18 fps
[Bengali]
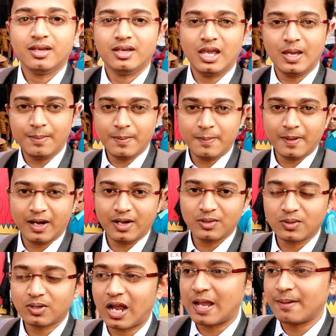এবিপি
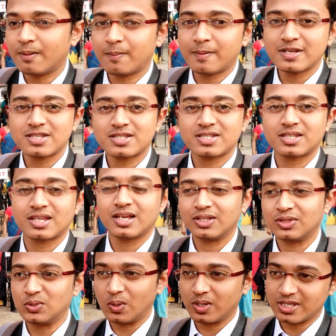আনন্দ খাইবার পাস
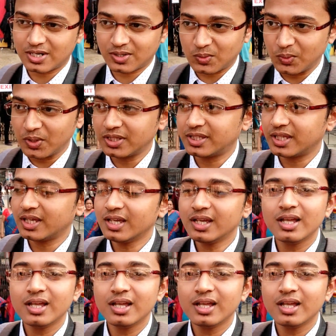দু হাজার কুড়িতে